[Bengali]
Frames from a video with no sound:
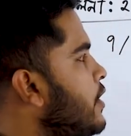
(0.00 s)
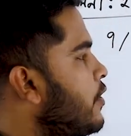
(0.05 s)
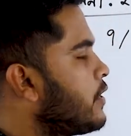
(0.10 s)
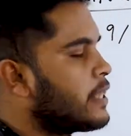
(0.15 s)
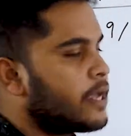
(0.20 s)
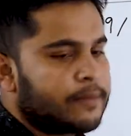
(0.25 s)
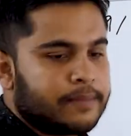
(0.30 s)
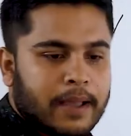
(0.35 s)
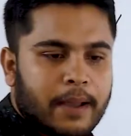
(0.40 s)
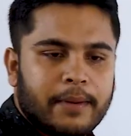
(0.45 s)
দেওয়া
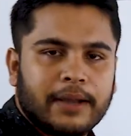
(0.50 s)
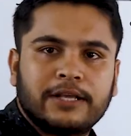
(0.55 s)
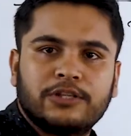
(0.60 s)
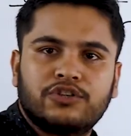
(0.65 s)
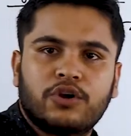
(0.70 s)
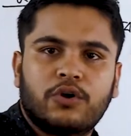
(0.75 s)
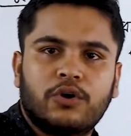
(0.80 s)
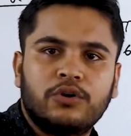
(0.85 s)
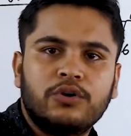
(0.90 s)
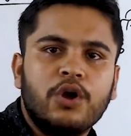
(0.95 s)
থাকবে আমাকে
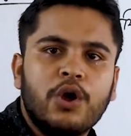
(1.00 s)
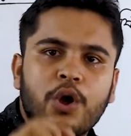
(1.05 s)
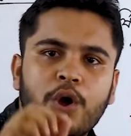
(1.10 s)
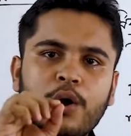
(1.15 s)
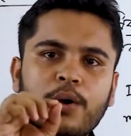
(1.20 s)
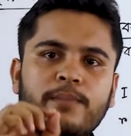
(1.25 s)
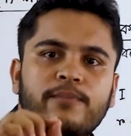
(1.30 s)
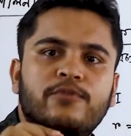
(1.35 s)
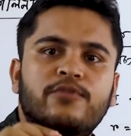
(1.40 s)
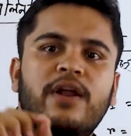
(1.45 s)
যখন
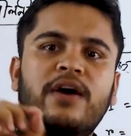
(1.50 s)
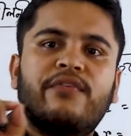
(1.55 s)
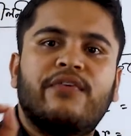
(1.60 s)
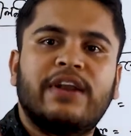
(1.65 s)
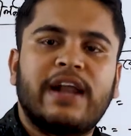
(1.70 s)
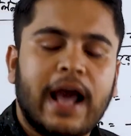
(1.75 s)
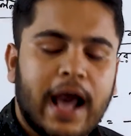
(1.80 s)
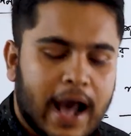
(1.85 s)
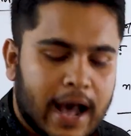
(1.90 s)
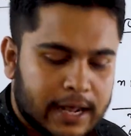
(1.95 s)

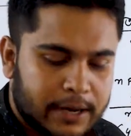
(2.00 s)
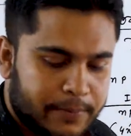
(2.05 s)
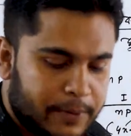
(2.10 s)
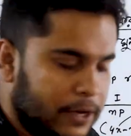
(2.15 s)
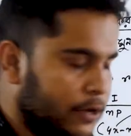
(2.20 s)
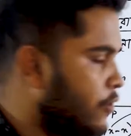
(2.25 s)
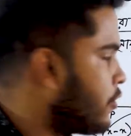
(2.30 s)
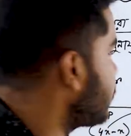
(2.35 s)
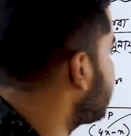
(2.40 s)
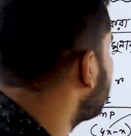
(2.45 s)
মুনাফার হার
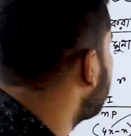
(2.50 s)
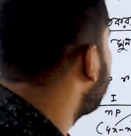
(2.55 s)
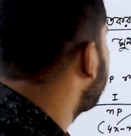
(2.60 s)
বের করতে